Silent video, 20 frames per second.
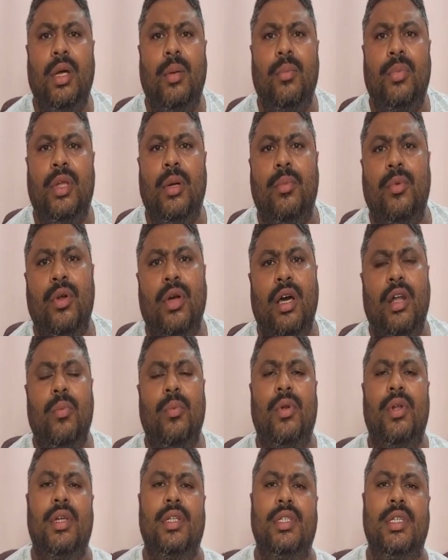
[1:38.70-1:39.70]
తప్పుడు
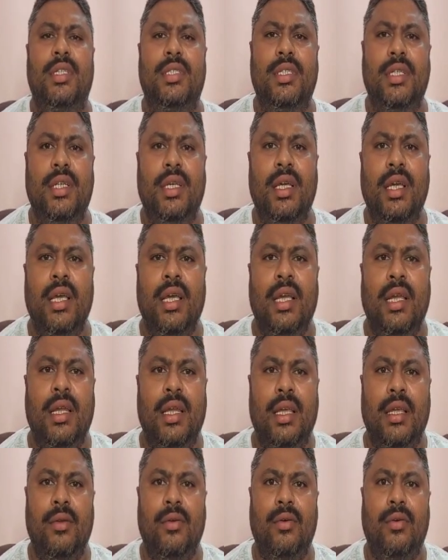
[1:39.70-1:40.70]
ఆరోపణలు చేసి
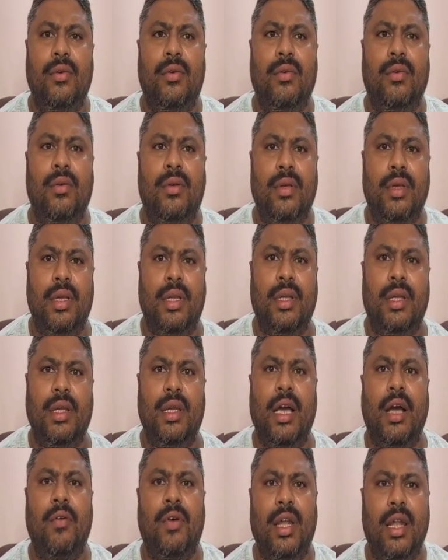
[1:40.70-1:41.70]
నేను
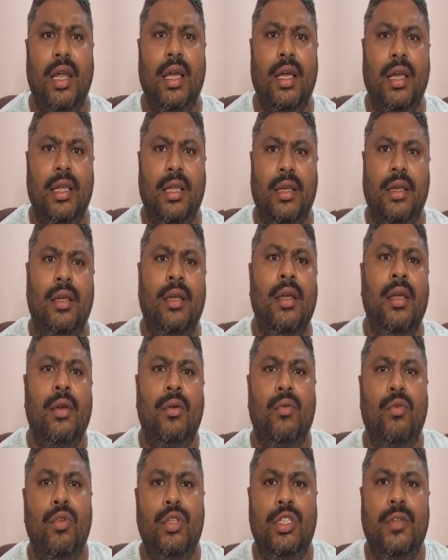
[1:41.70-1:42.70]
నా వలన
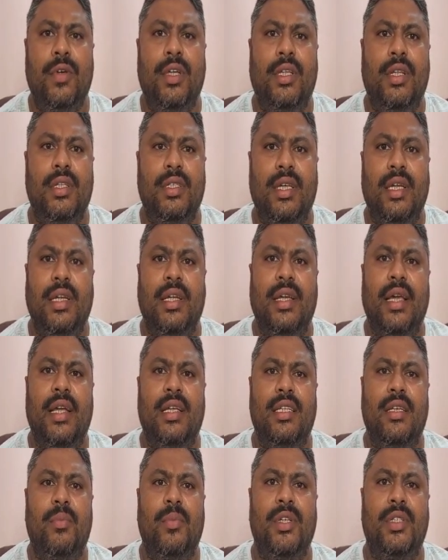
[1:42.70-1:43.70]
కూల్చివేతలు జరిగినాయని
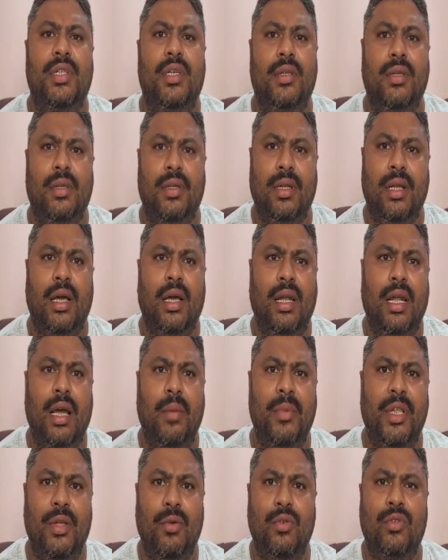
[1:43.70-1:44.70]
చెప్పేసి నా నా
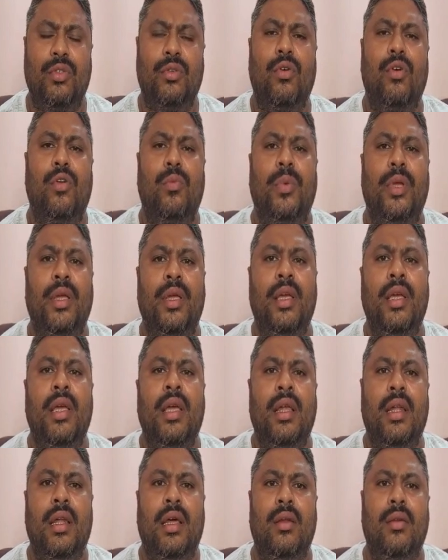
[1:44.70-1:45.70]
మీద ఉసుగొల్పి
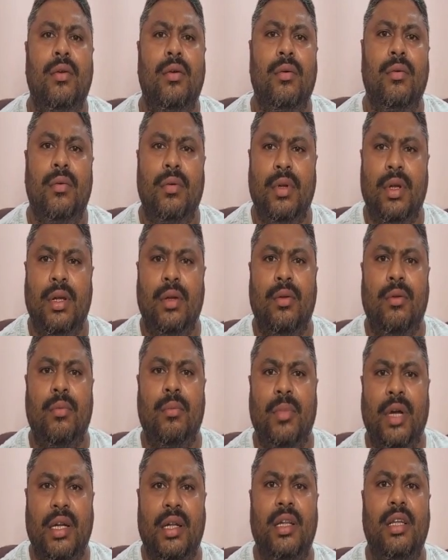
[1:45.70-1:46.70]
నన్ను నన్ను
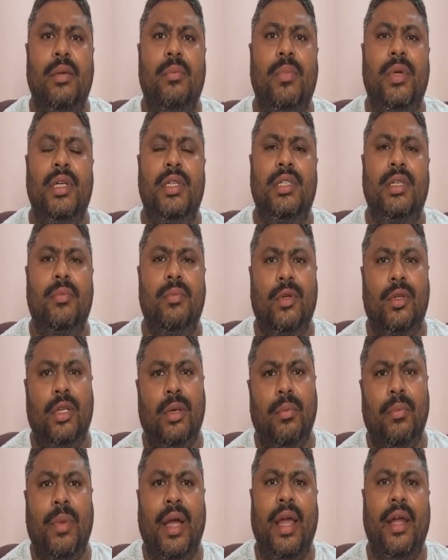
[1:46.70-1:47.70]
బట్టలు ఇప్పేసి
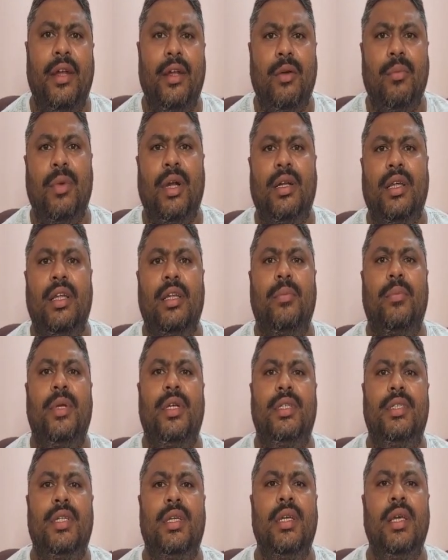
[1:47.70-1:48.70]
మొత్తం ప్యాంటు బట్టలు
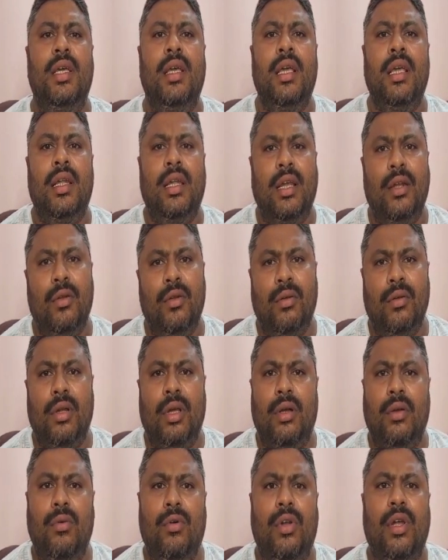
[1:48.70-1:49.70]
ఇప్పేసి నన్ను నా
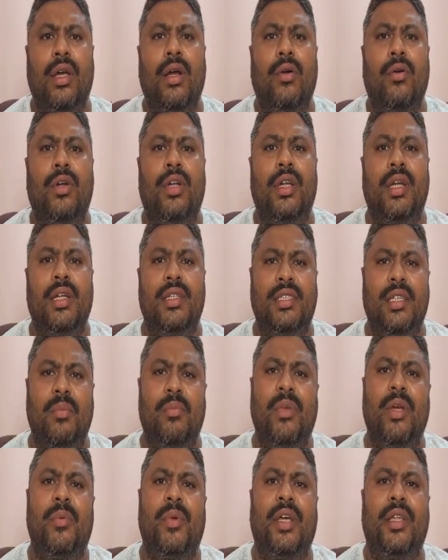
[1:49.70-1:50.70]
ఘోరంగా కొట్టి నన్ను
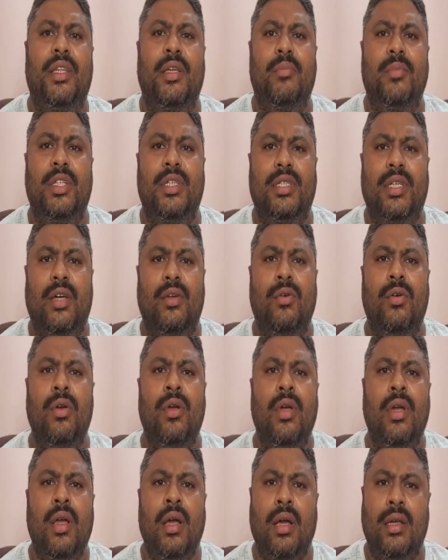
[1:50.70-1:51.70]
చంపే ప్రయత్నం చేశారు
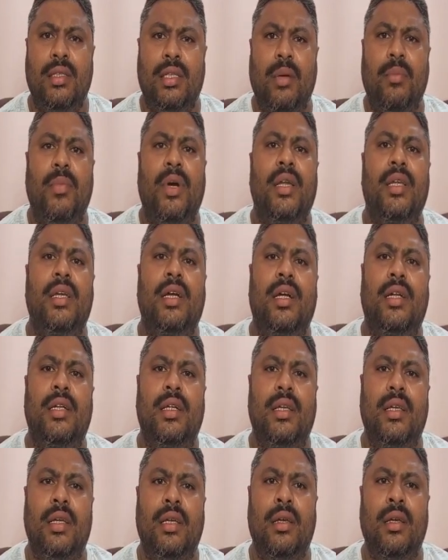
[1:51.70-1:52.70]
స్తంభానికి
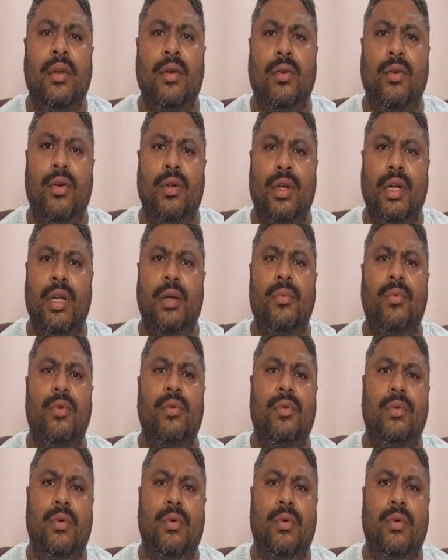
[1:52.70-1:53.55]
కట్టి కొట్టడము